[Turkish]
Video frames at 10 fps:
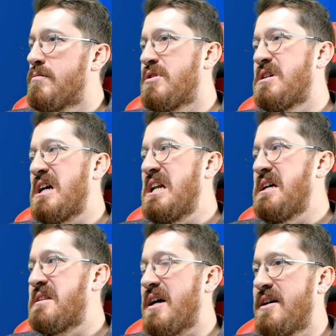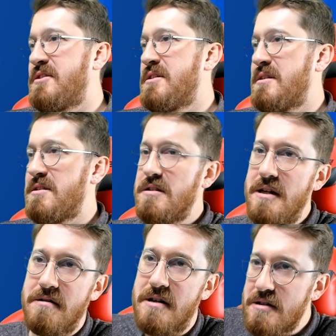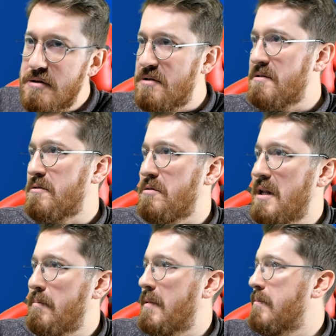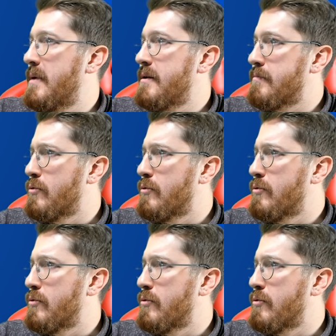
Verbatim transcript: Bu kraliyet tacı Hristiyanların ona kullanmam ben.